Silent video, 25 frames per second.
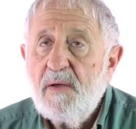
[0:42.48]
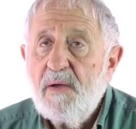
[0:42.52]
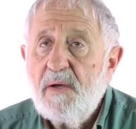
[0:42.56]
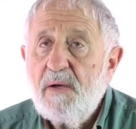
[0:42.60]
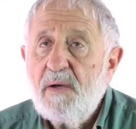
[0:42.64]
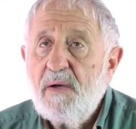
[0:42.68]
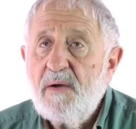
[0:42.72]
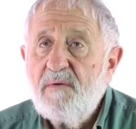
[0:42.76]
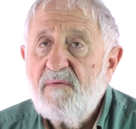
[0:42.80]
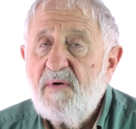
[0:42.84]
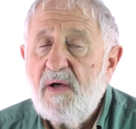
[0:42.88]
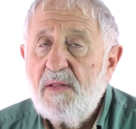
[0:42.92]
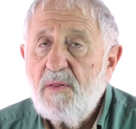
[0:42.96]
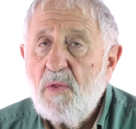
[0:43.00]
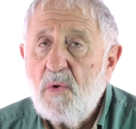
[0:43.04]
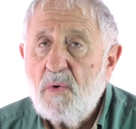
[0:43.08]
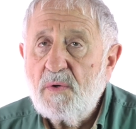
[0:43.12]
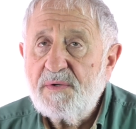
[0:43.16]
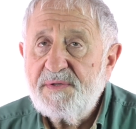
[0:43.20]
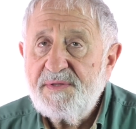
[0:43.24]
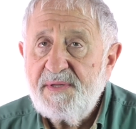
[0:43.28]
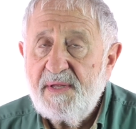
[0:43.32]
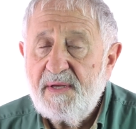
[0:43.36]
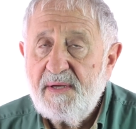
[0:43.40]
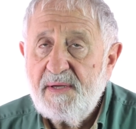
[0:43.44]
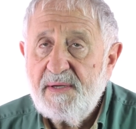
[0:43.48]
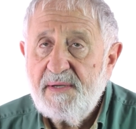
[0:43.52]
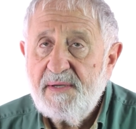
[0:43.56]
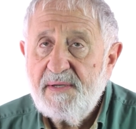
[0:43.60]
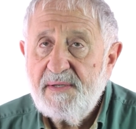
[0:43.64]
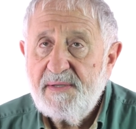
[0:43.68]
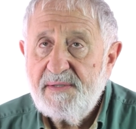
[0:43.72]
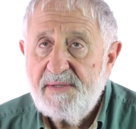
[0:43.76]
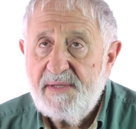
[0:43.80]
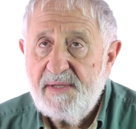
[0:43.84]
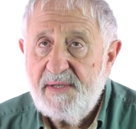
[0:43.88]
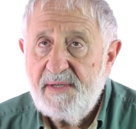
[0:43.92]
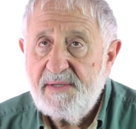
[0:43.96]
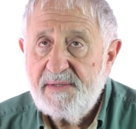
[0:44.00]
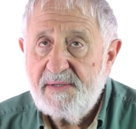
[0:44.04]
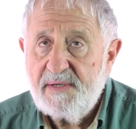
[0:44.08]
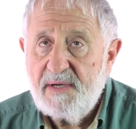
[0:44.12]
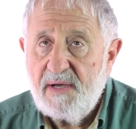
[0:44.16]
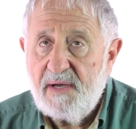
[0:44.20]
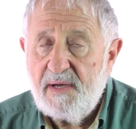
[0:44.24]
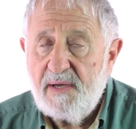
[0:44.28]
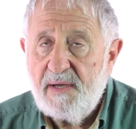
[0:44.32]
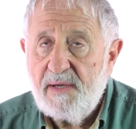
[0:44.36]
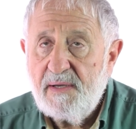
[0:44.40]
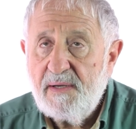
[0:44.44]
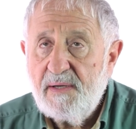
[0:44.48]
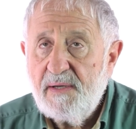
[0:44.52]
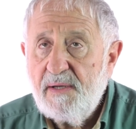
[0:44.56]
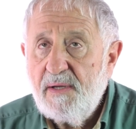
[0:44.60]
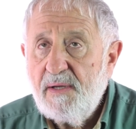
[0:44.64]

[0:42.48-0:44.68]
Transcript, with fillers: э, волокна ДНК,